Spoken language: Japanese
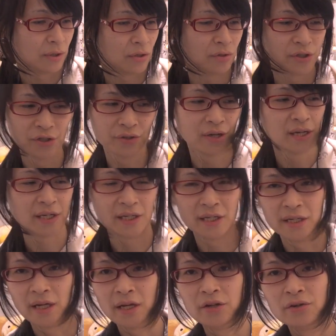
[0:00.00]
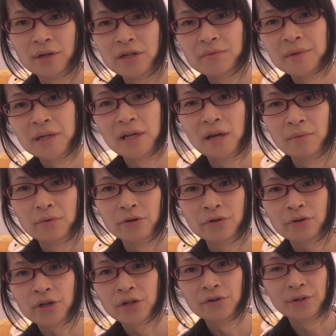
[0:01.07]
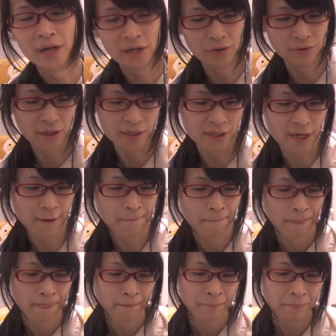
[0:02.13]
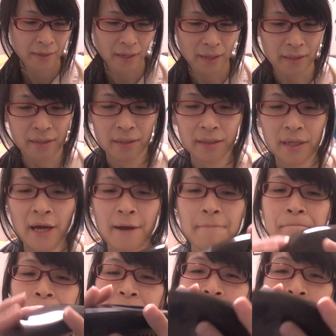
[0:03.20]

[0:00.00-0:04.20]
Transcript: 充電器じゃない USB ケーブルと給電用ですねで入っていて、